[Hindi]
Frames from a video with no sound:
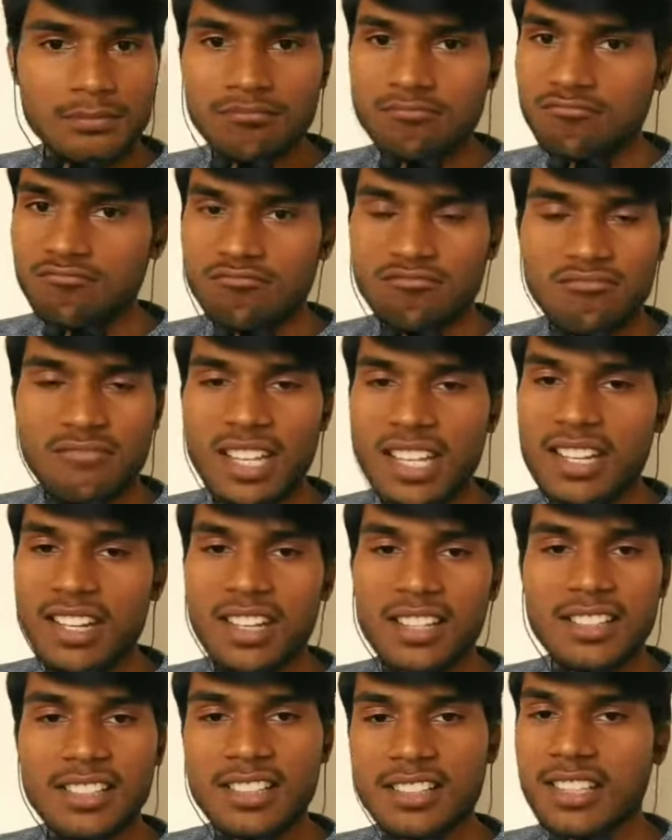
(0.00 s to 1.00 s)
मैंने कहा जी
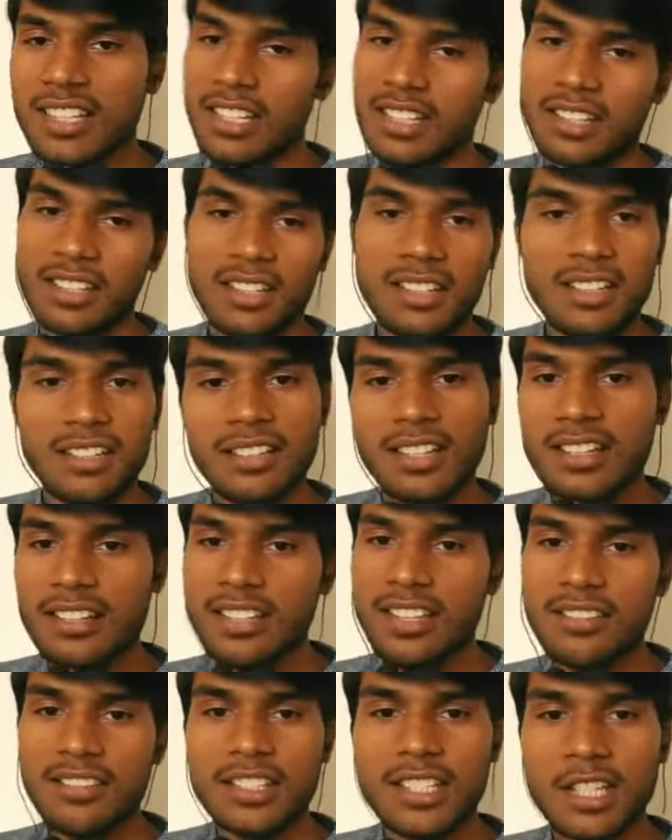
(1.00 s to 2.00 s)
नहीं तुर्की
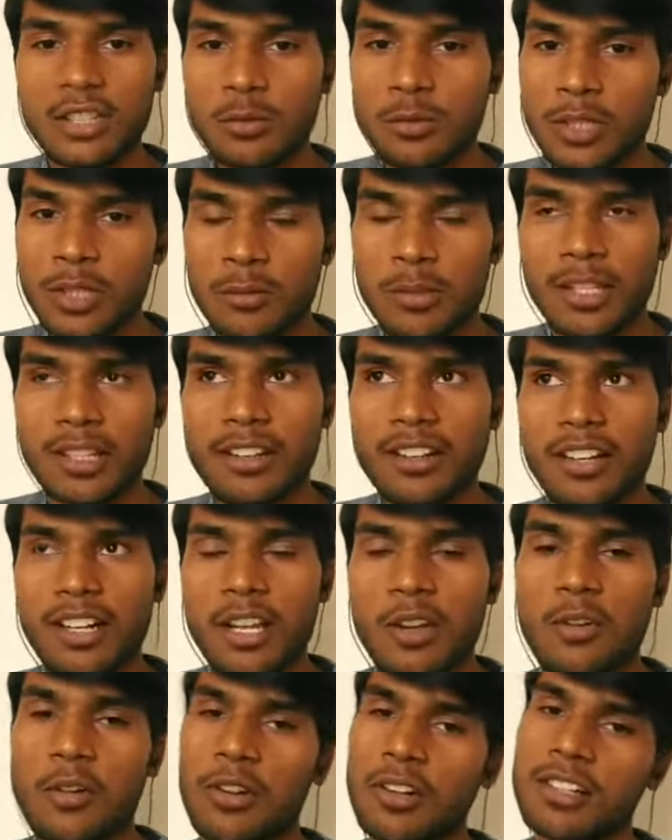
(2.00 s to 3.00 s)
वीज़ा तो मुझे अप्लाई करना है
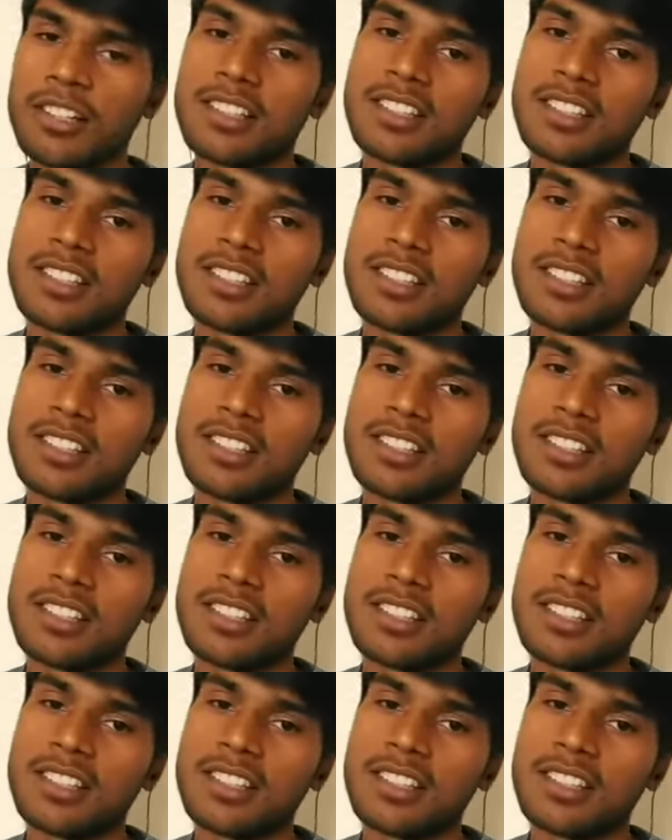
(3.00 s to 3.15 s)
और